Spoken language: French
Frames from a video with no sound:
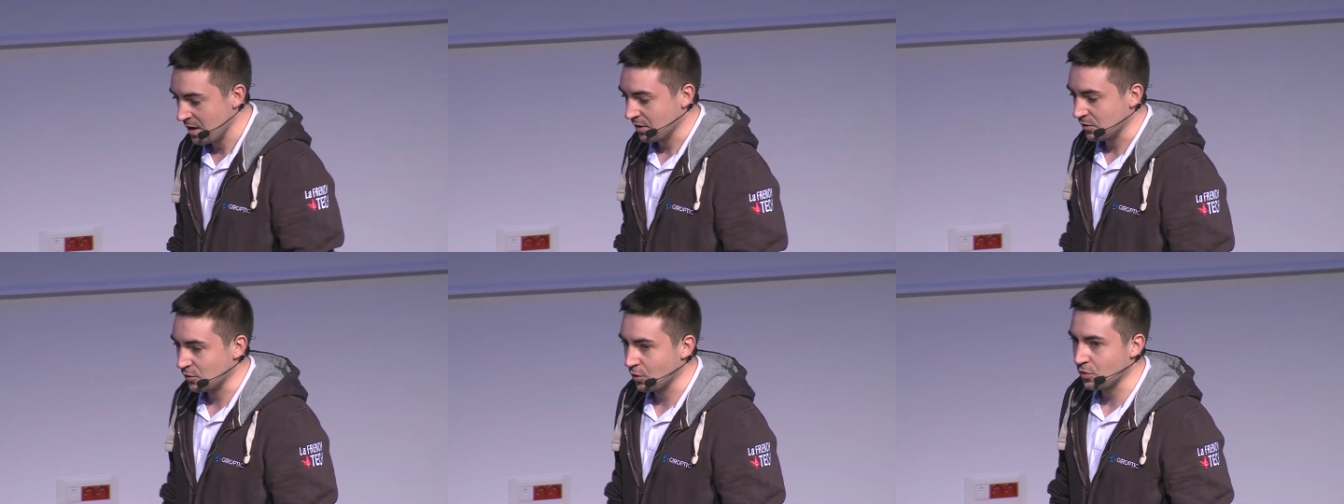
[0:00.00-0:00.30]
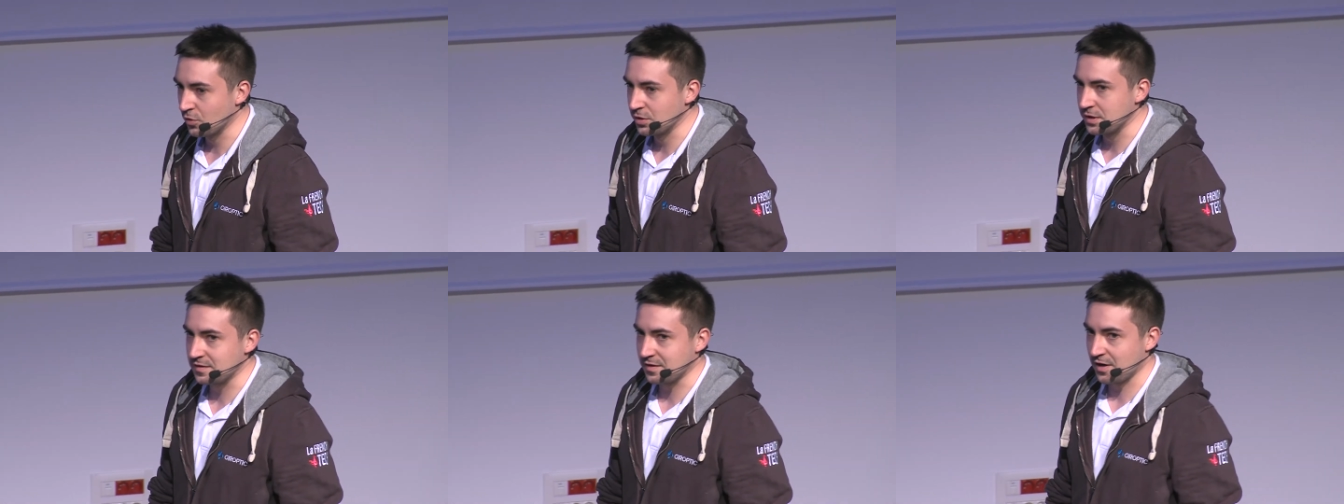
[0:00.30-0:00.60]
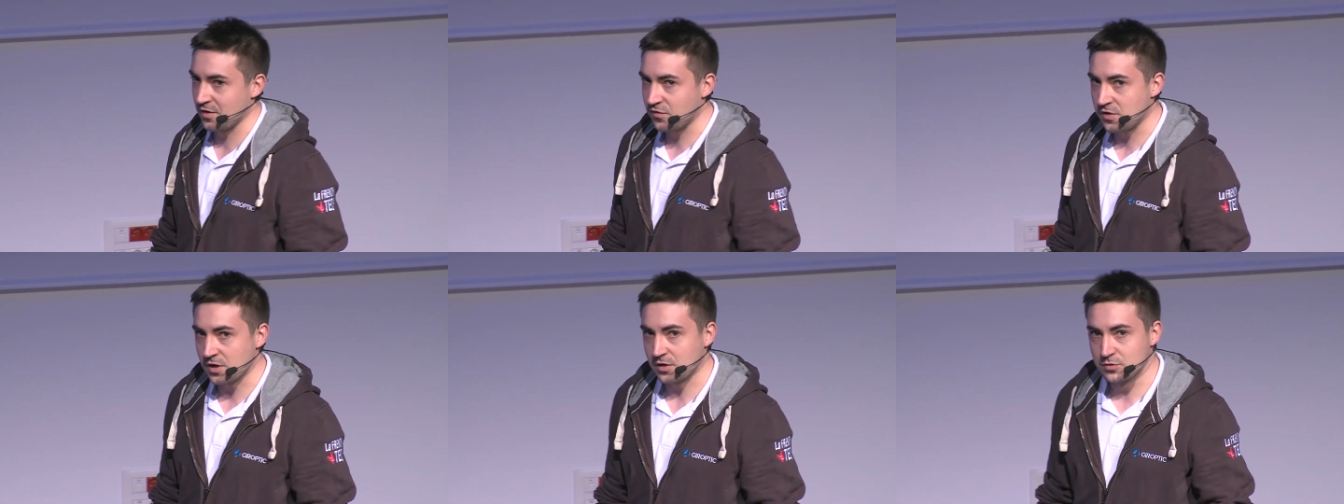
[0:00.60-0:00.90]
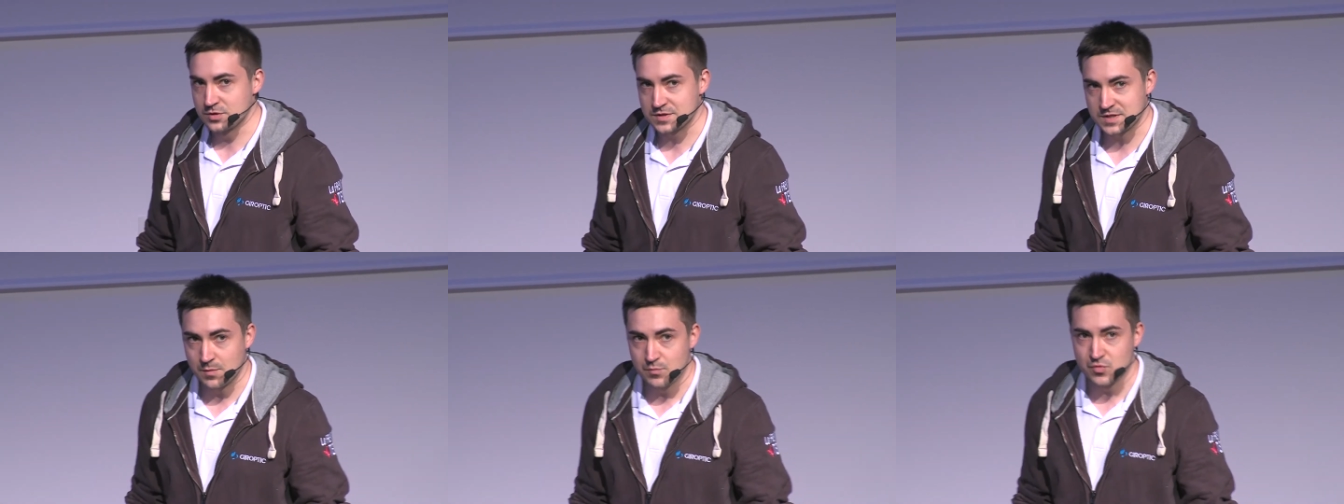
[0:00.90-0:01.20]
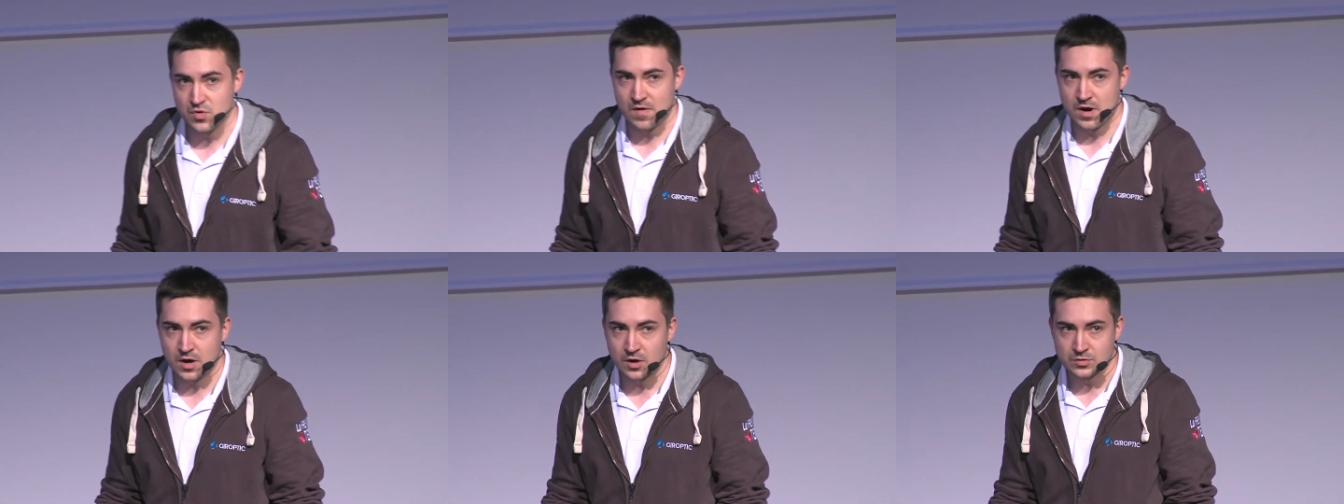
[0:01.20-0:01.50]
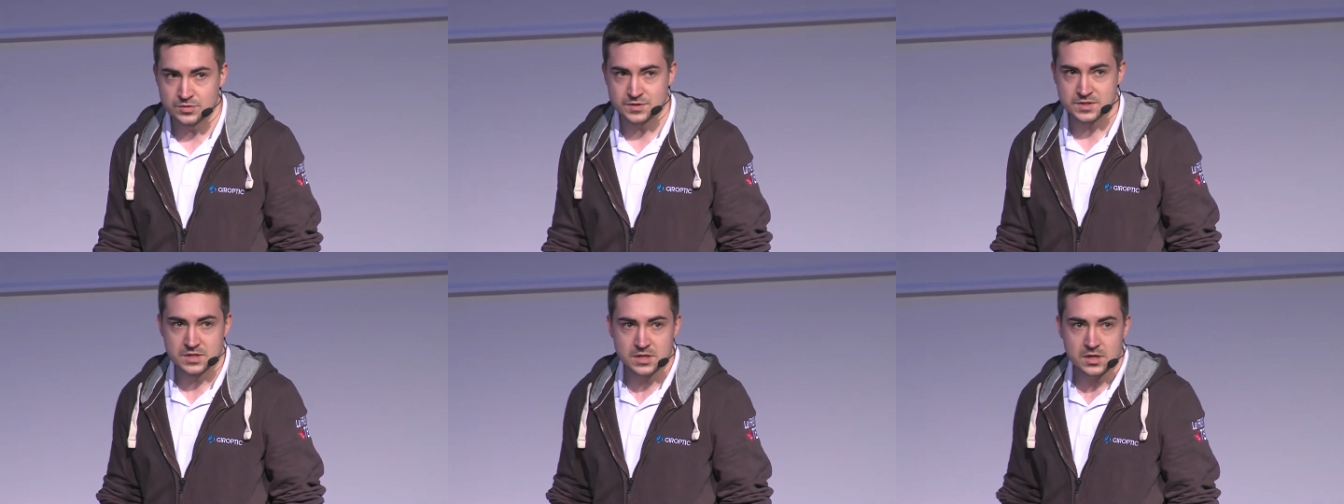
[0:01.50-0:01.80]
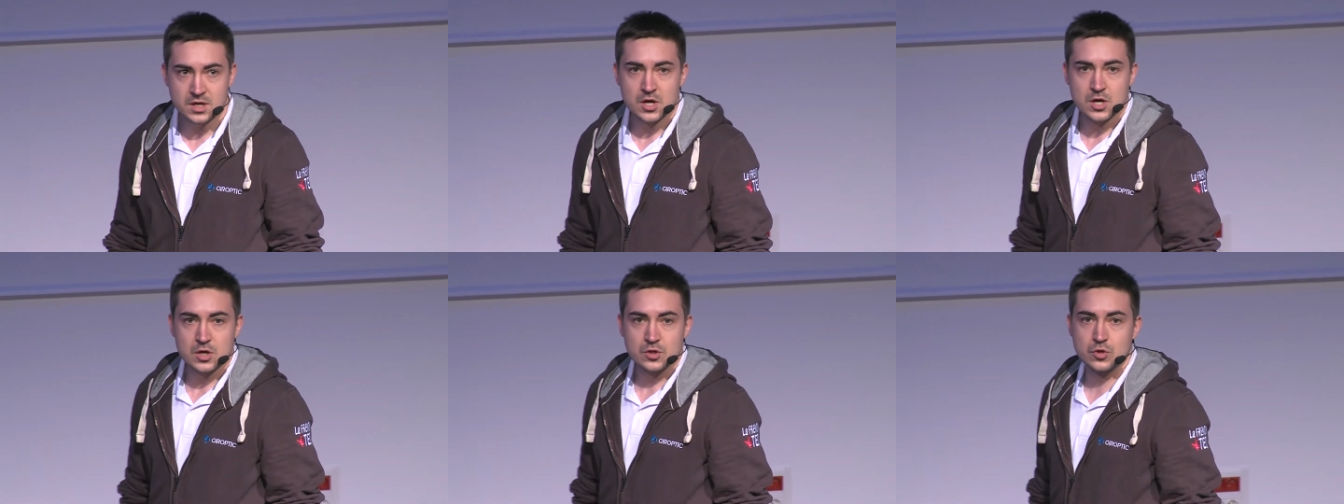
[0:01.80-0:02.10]
Donc on est très fiers de ça pour avoir lancé
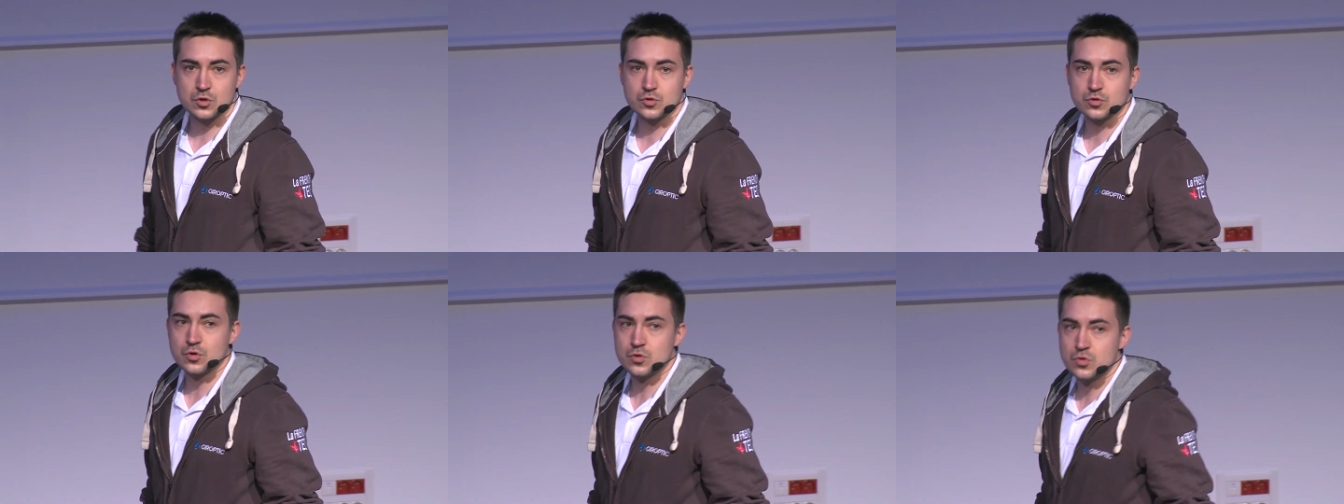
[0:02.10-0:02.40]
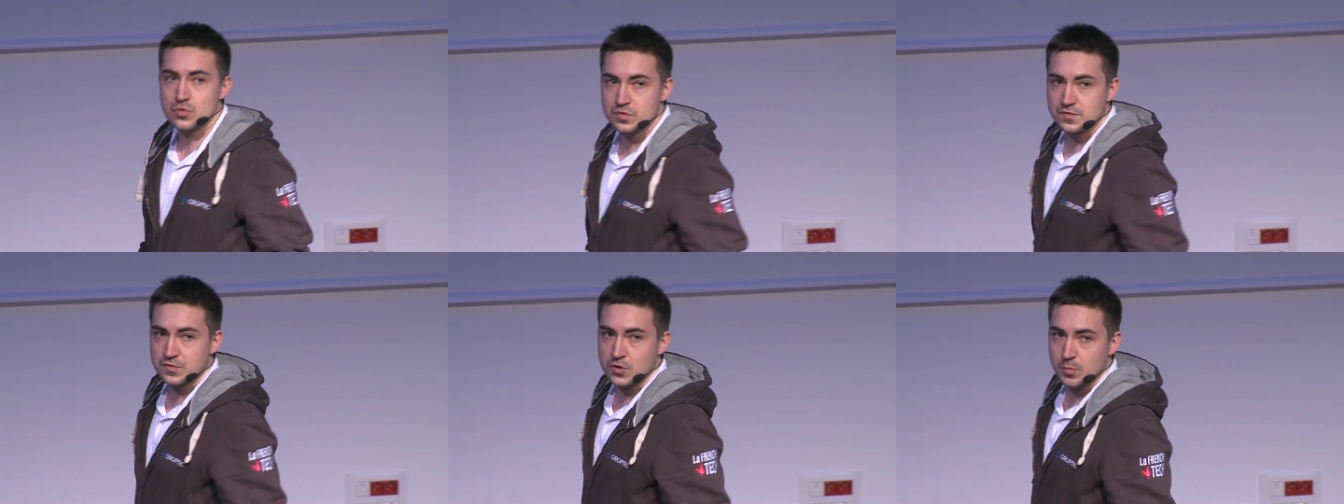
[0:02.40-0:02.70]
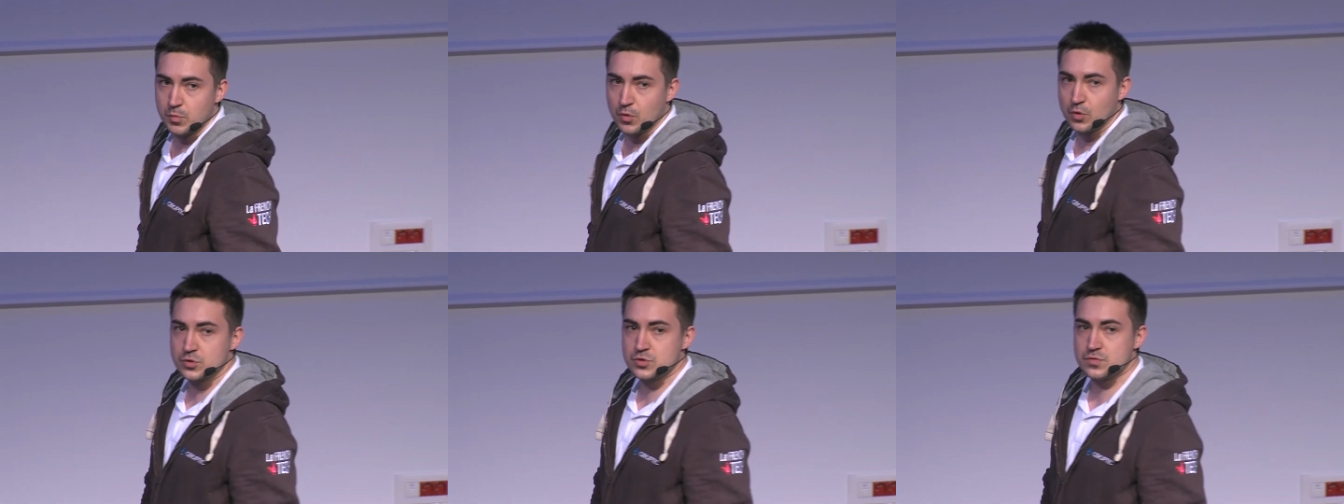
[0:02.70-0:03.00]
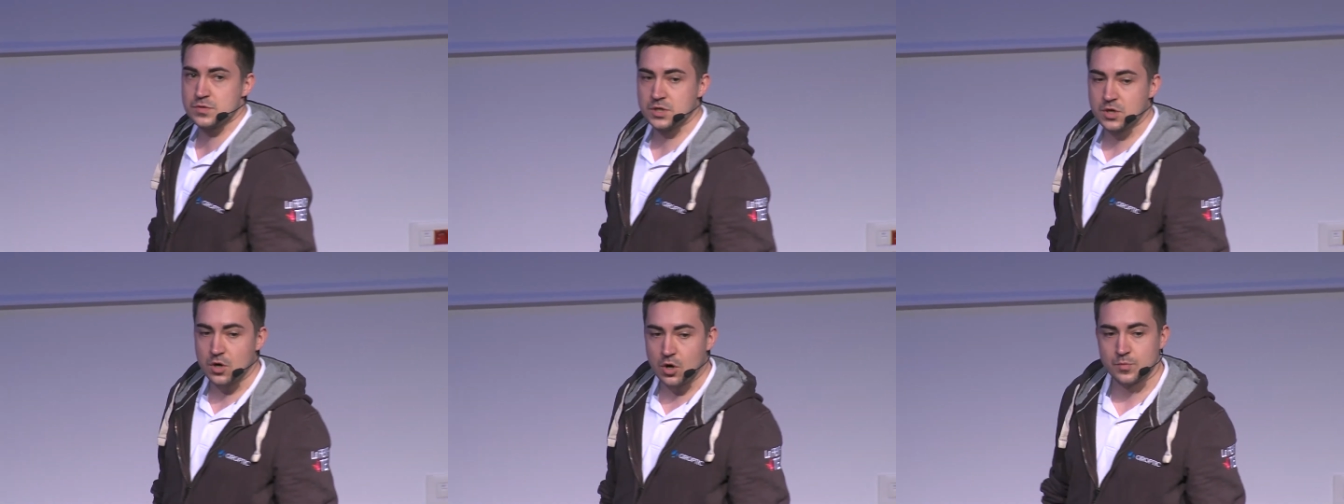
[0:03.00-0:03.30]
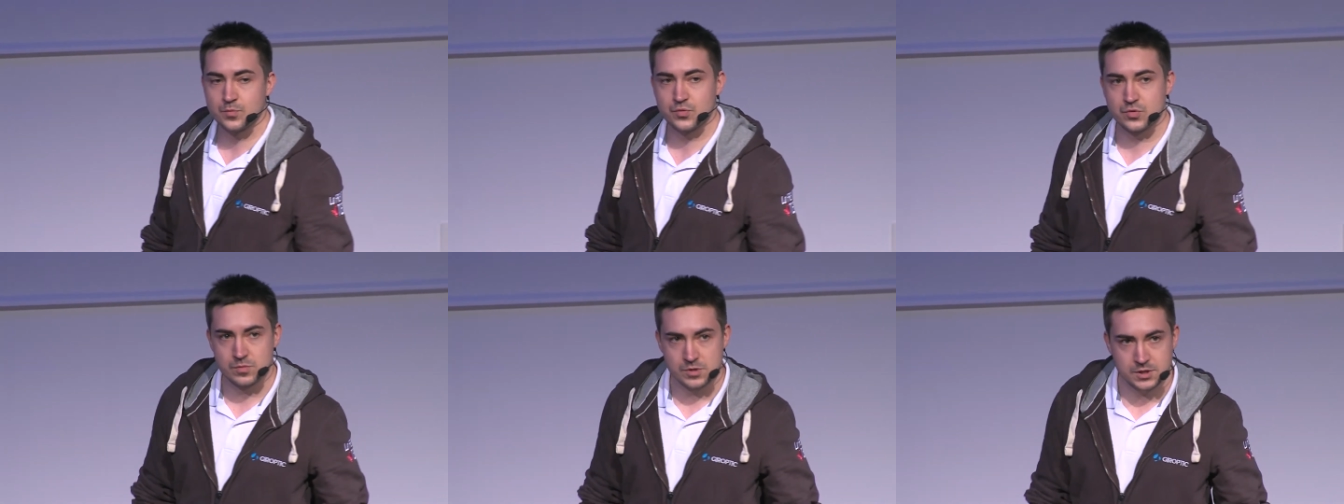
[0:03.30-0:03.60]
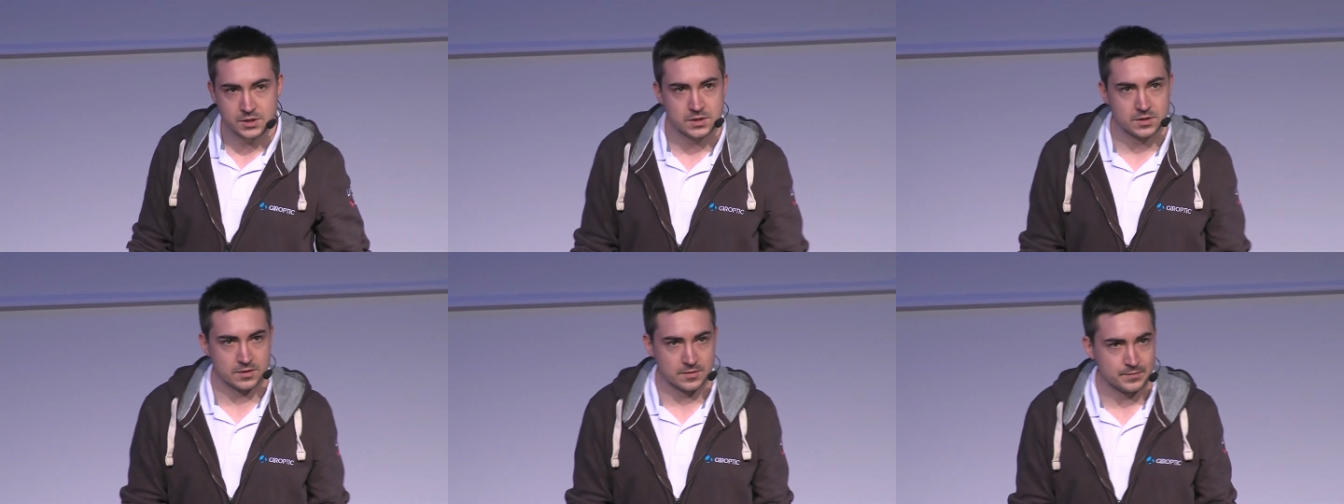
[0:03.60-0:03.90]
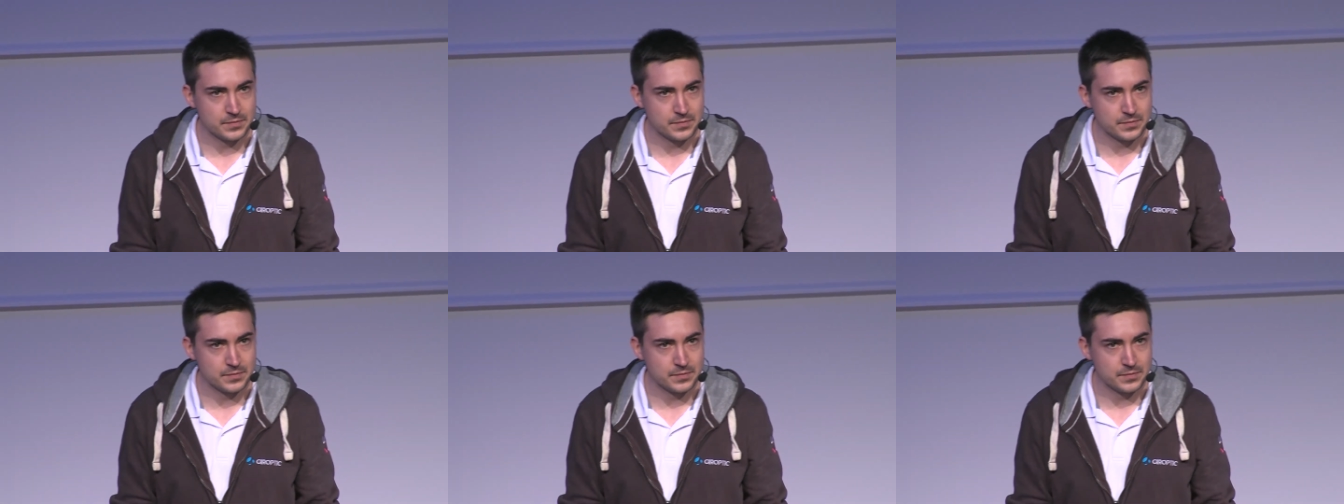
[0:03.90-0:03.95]
notre nouveau produit grand public